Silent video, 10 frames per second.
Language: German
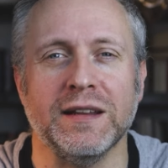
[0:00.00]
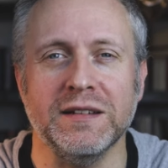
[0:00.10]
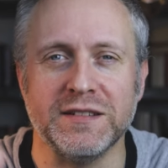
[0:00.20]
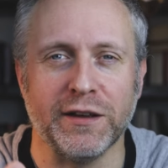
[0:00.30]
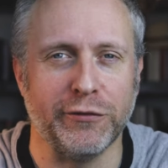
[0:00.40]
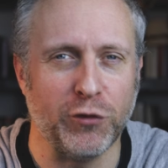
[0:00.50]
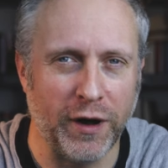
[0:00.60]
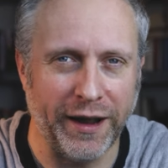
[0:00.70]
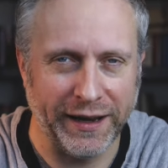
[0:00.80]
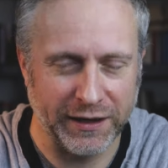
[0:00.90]
dann ist er
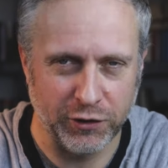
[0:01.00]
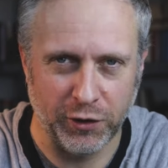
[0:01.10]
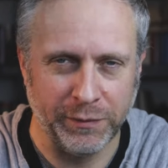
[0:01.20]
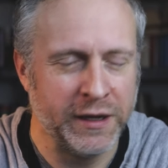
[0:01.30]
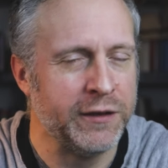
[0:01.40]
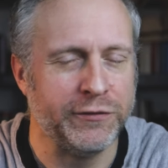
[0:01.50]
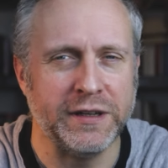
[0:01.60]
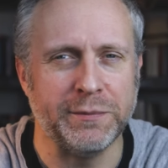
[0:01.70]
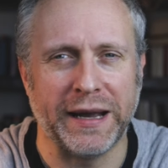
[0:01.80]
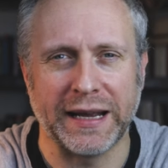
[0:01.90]
voreingenommen.
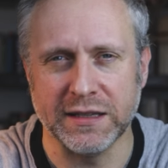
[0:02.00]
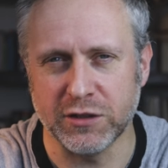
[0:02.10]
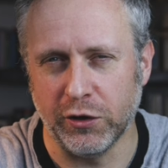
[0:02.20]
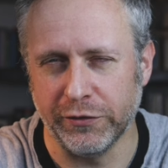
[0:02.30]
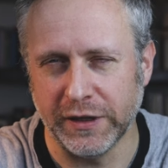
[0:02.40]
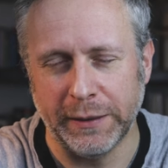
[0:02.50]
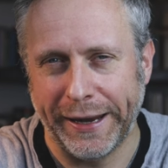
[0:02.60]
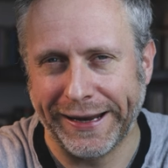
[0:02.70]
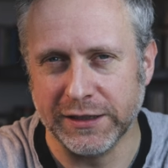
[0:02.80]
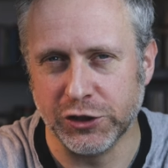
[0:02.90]
Findet man ganz oft im
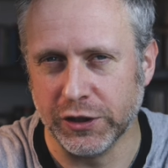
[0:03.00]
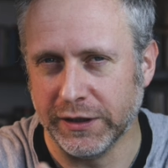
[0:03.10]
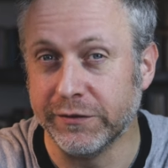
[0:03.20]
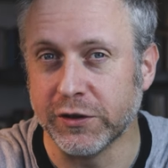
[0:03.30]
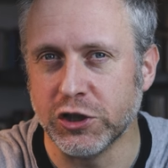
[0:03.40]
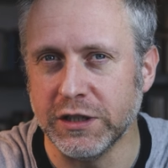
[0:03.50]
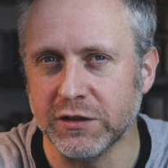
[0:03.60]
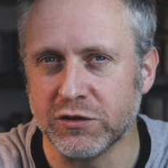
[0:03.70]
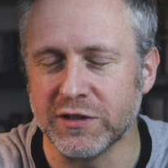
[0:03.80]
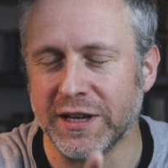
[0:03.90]
Englischen in
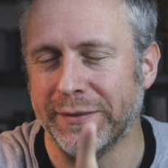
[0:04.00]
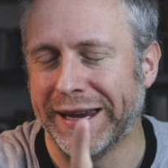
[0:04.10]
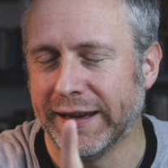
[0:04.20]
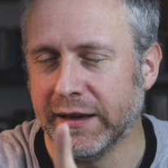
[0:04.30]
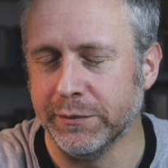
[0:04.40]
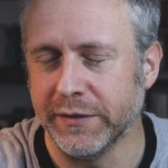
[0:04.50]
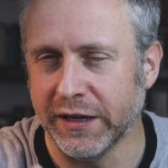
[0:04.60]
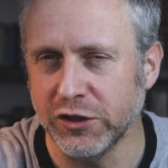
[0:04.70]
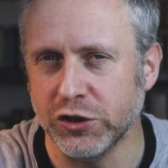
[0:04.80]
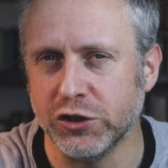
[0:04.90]
verschiedenen Zusammenhängen. Im
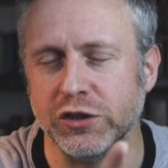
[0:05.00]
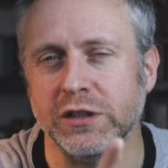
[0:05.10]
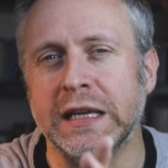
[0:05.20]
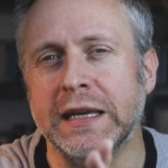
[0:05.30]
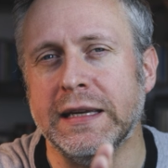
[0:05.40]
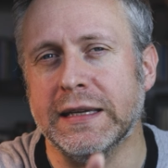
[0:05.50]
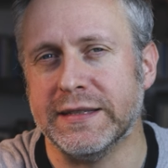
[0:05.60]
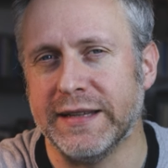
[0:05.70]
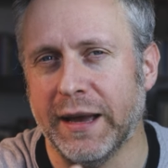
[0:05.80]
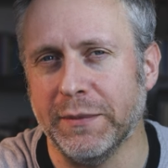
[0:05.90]
Technischen
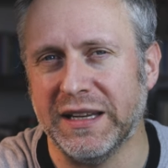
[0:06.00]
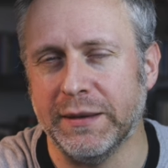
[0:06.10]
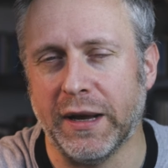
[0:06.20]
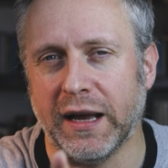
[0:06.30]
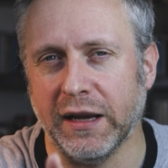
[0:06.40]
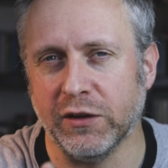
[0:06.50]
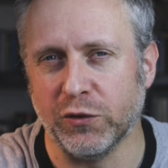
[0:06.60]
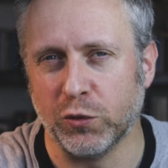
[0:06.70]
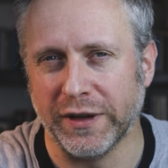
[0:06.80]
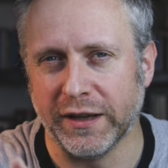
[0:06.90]
ist damit immer eine
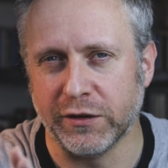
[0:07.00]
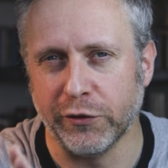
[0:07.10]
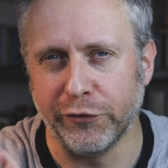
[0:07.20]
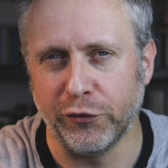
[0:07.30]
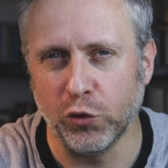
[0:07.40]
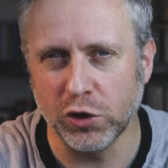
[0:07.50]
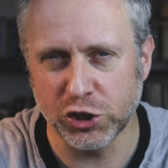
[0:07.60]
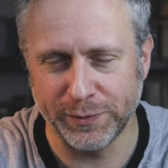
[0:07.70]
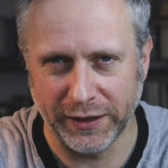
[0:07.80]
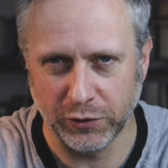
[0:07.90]
sogenannte
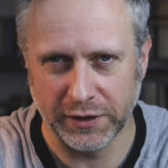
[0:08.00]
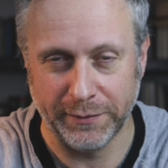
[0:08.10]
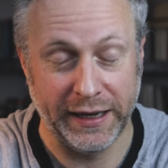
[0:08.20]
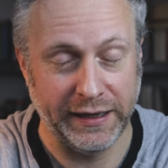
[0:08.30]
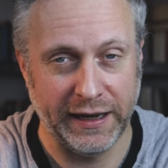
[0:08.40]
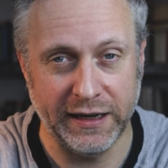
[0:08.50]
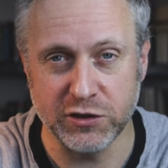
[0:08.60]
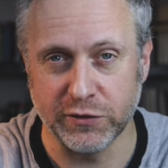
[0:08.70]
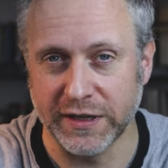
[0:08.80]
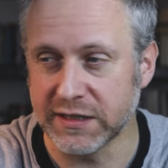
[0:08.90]
Vorspannung gemeint.
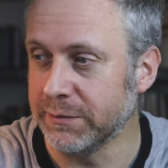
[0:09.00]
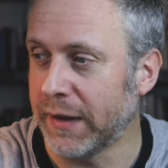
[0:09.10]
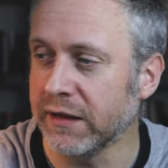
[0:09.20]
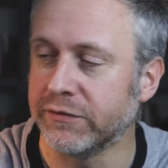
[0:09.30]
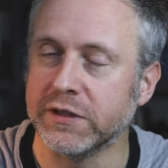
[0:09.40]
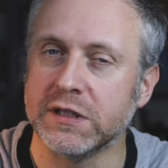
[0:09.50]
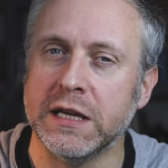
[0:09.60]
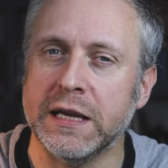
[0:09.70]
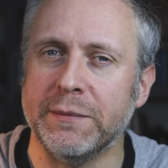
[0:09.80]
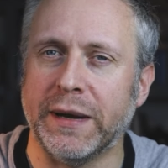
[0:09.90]
Also was gemacht wird
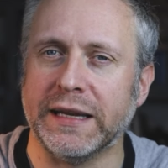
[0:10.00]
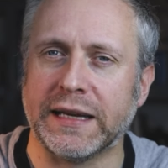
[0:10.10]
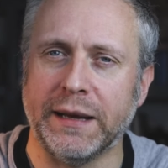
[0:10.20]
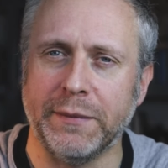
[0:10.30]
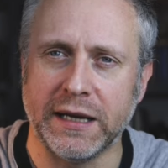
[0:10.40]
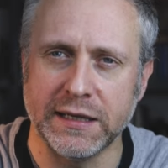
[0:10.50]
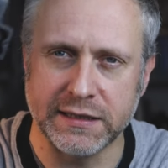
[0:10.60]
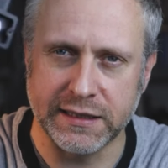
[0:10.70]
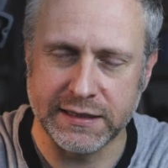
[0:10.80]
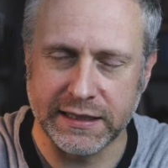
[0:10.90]
bei den Kameras,
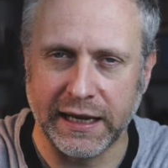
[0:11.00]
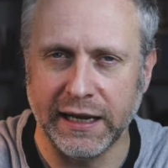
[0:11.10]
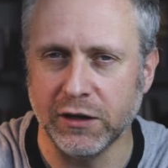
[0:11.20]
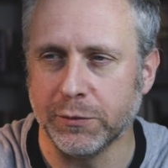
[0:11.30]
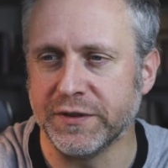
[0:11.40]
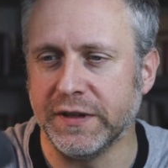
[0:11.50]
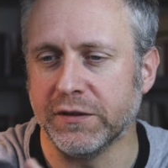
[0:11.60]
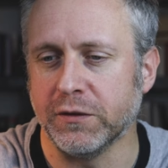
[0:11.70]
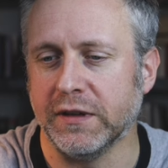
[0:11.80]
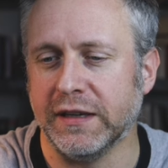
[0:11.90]
und das ist egal, ob es hier
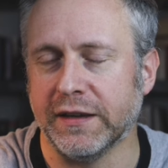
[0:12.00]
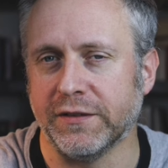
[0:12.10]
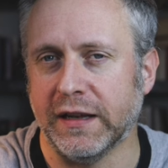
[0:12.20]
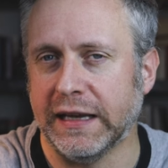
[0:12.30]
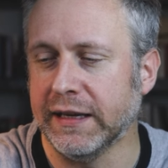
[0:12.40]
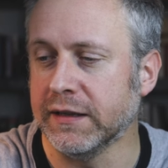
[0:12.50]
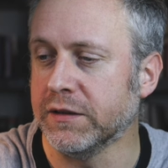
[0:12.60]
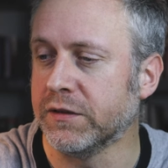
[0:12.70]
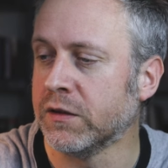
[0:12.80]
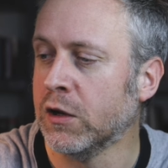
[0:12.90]
so eine DSLR
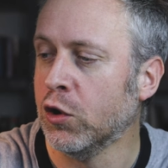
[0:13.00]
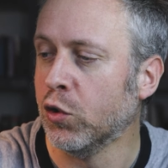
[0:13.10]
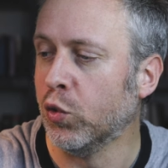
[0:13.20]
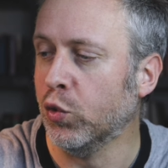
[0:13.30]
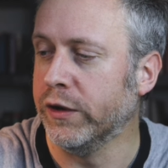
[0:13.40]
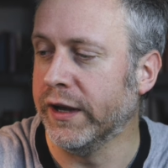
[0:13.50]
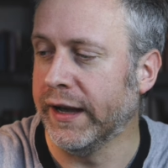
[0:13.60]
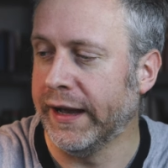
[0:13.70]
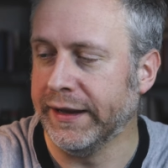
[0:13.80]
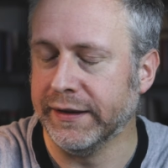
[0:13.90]
ist
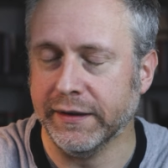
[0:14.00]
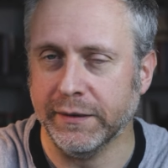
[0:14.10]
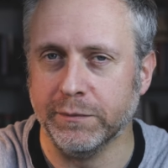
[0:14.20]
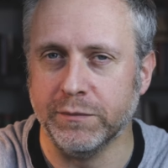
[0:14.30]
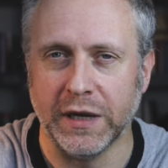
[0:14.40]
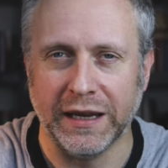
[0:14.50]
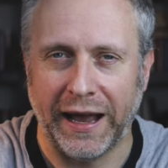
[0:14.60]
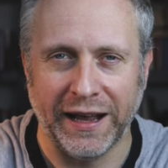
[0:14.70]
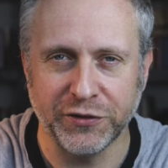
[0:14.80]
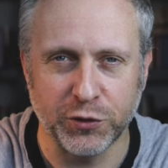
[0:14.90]
oder eine äh,
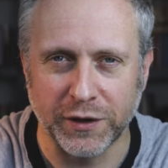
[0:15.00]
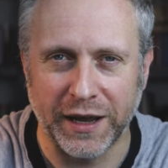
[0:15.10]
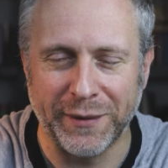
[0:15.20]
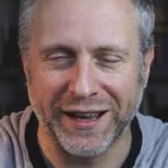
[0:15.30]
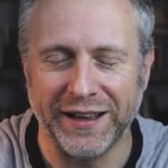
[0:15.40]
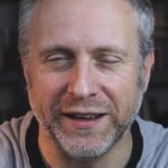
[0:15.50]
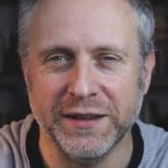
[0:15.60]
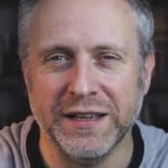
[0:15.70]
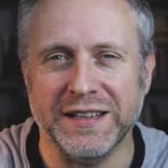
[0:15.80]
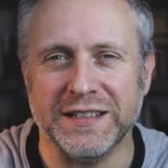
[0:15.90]
Astrokamera,
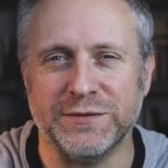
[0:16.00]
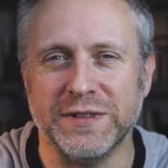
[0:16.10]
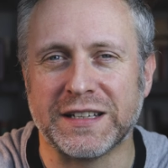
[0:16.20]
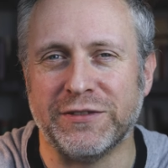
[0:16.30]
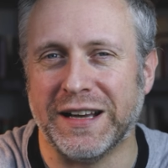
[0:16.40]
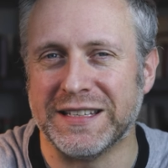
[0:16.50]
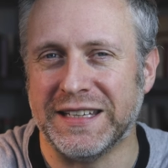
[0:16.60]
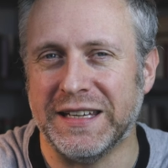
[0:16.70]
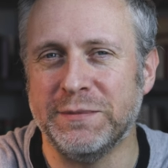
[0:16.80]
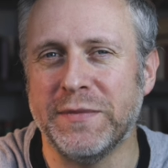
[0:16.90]
es wird quasi
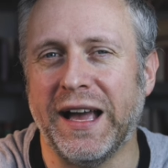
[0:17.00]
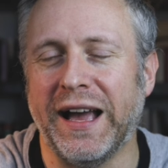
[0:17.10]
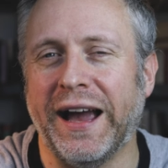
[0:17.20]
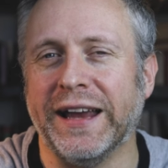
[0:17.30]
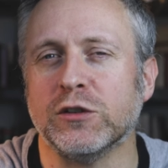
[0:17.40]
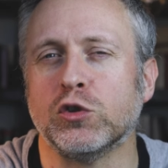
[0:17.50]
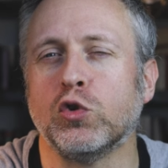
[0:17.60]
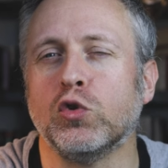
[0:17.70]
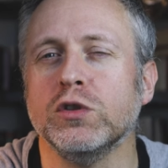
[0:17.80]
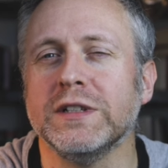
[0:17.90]
immer ein
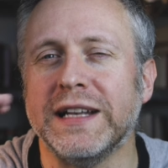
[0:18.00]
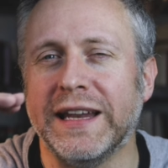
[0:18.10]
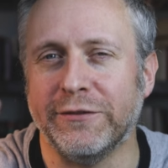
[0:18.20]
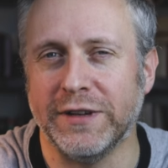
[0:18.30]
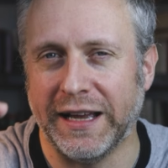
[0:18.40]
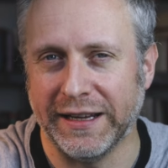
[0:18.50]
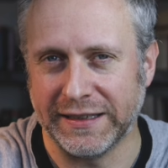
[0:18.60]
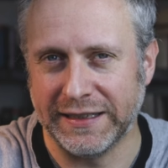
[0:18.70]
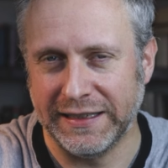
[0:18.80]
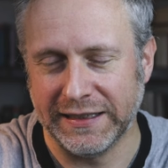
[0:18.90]
Grundlevel
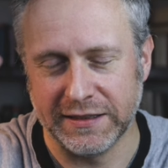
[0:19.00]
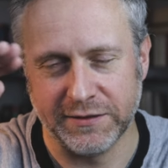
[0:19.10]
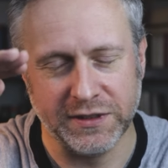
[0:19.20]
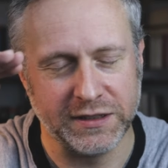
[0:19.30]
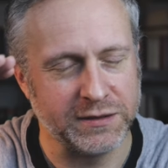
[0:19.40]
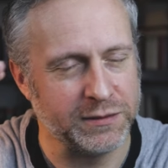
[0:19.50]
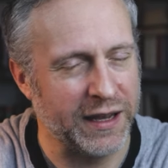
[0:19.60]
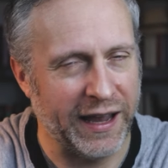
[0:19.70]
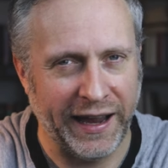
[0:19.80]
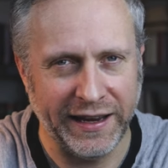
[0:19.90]
angelegt. Es wird
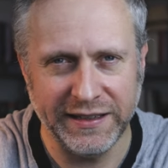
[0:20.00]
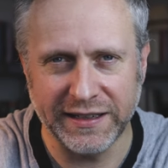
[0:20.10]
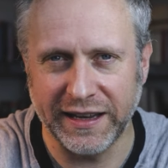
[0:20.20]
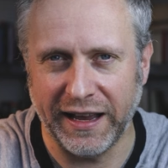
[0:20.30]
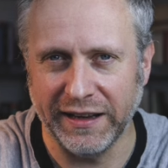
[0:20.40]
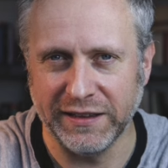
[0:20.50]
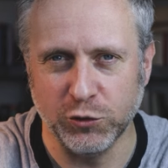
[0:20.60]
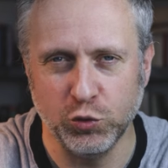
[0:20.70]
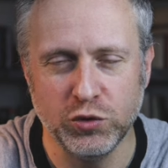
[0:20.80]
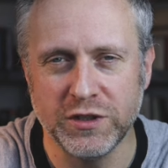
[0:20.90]
einige
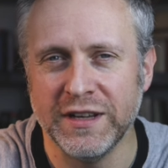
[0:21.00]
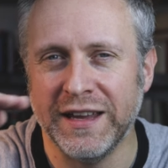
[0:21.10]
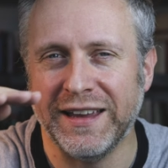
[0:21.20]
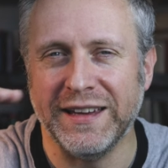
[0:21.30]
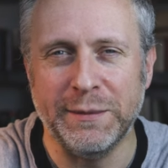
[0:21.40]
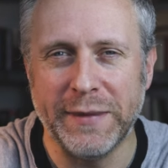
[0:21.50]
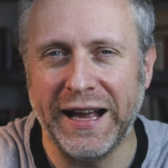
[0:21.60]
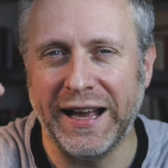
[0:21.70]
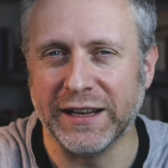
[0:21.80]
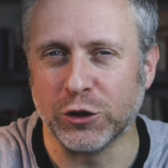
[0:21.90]
ADUs
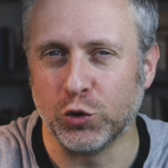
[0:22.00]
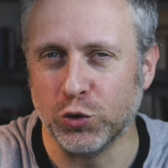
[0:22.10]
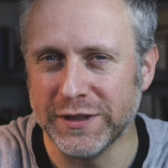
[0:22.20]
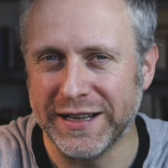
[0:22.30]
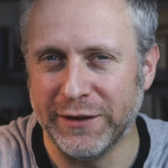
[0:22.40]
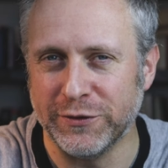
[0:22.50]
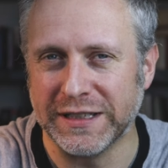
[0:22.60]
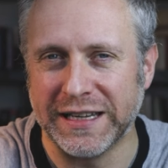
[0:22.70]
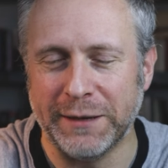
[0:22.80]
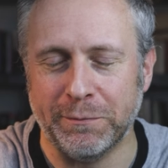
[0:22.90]
immer an Grundlevel
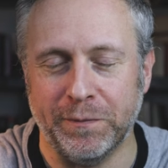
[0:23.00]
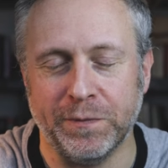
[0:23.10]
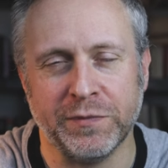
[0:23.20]
geben.